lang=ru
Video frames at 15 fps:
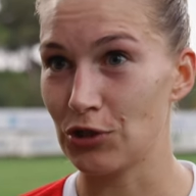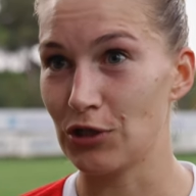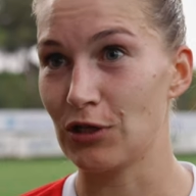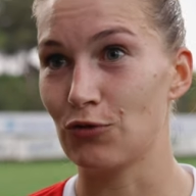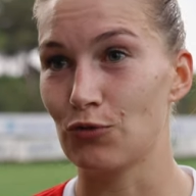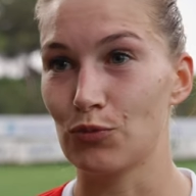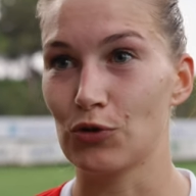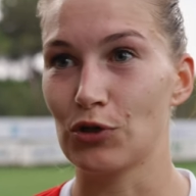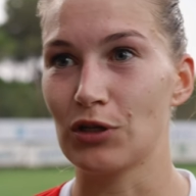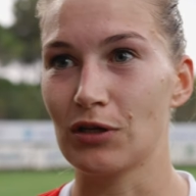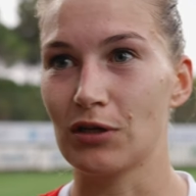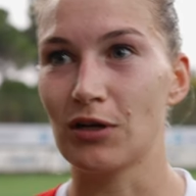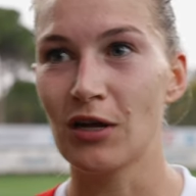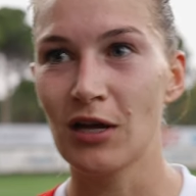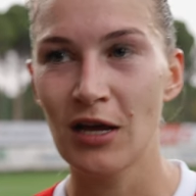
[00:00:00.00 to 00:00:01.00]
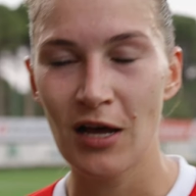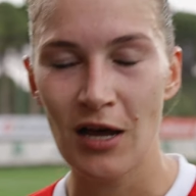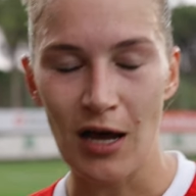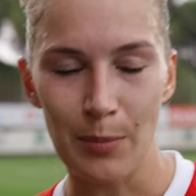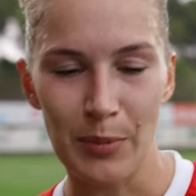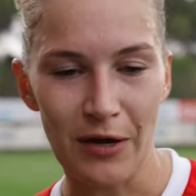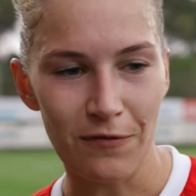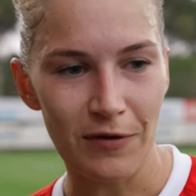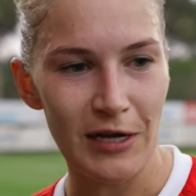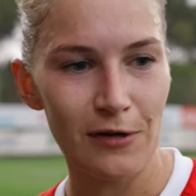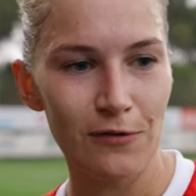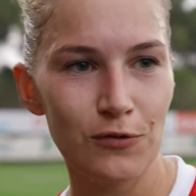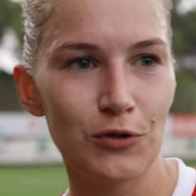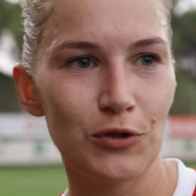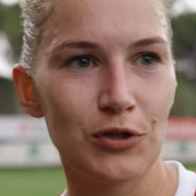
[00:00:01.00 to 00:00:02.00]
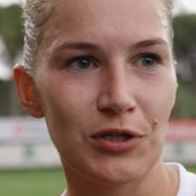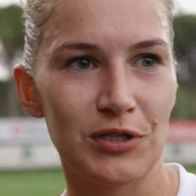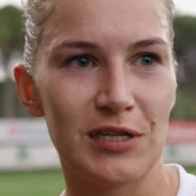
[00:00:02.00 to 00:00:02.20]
я думаю, это обговаривают,